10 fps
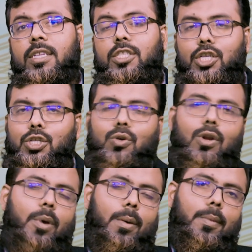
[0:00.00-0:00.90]
যে সকল
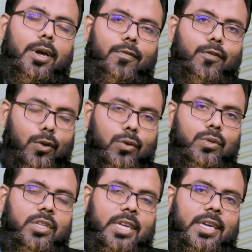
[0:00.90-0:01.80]
বাবা মায়েরা ফলো
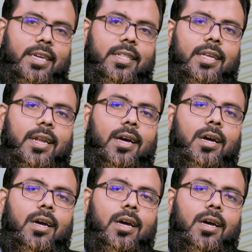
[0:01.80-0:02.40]
করে থাকেন তারা